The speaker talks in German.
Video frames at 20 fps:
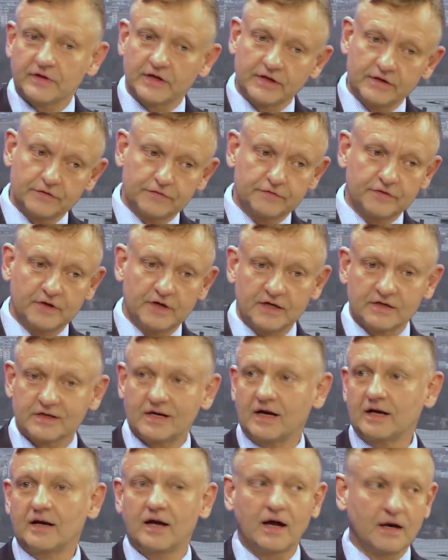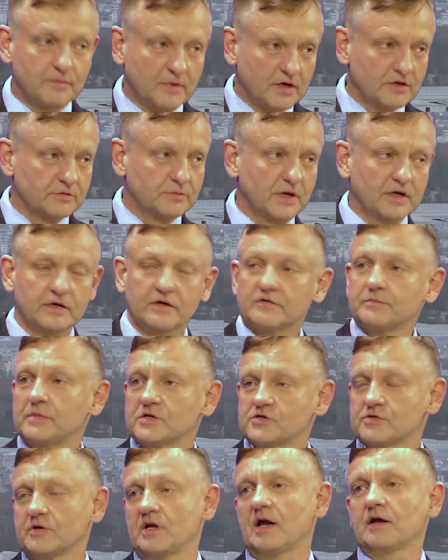Da hilft vielleicht Galama. Ich mache jetzt mal
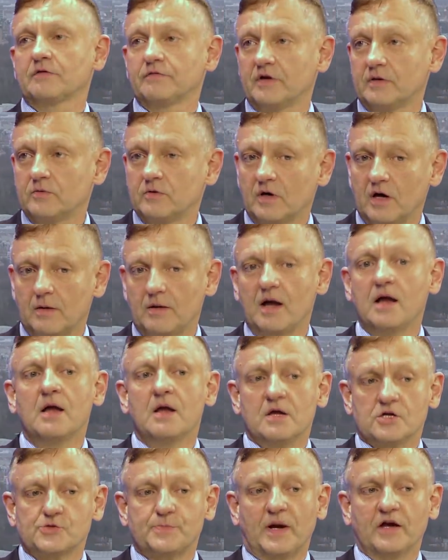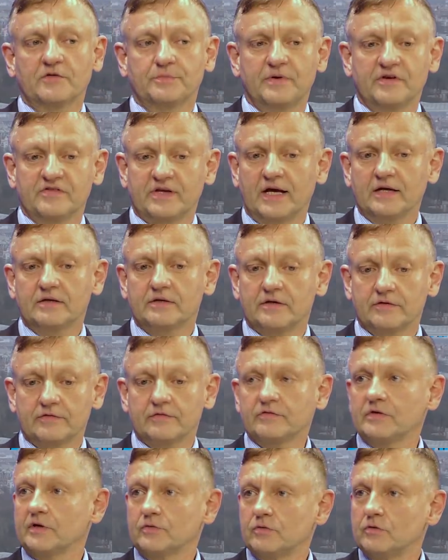Schleichwerbung. Aber Spaß beiseite, das
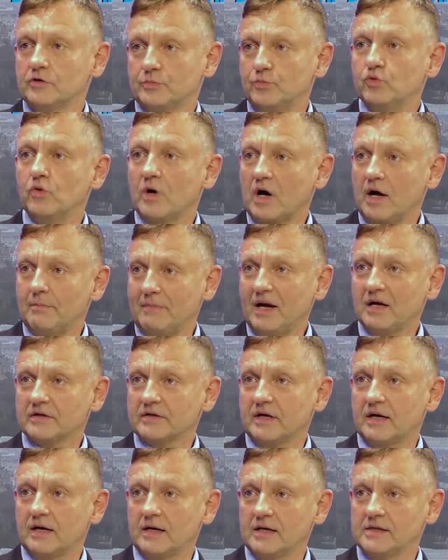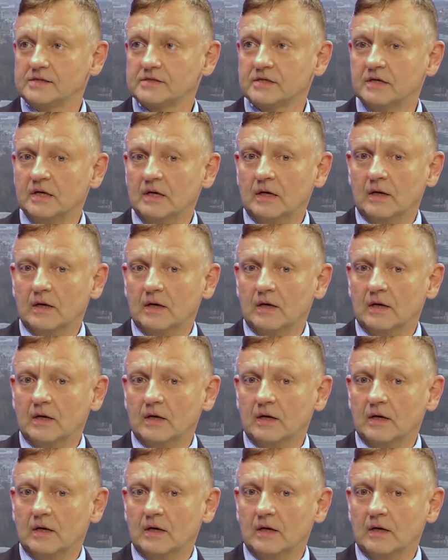ist natürlich purer Machterhalt.